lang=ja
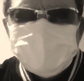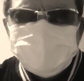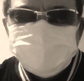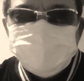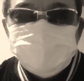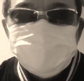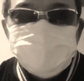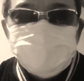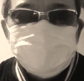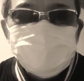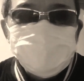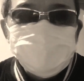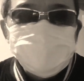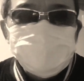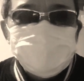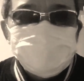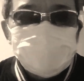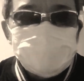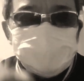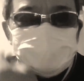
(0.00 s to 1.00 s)
まあ、それを気
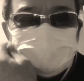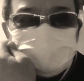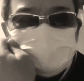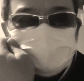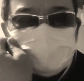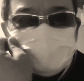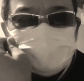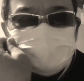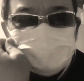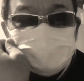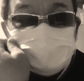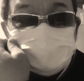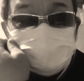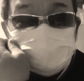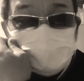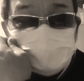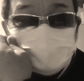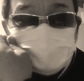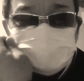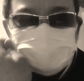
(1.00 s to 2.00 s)
にせんと入る時もあります
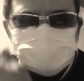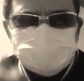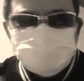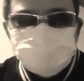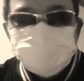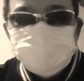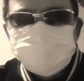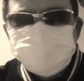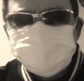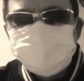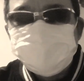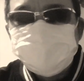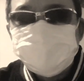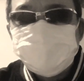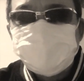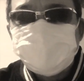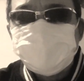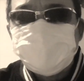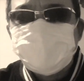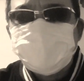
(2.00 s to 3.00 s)
けどね、う
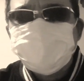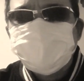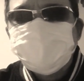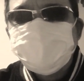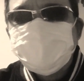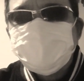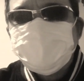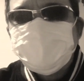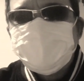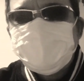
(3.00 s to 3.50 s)
ん、だから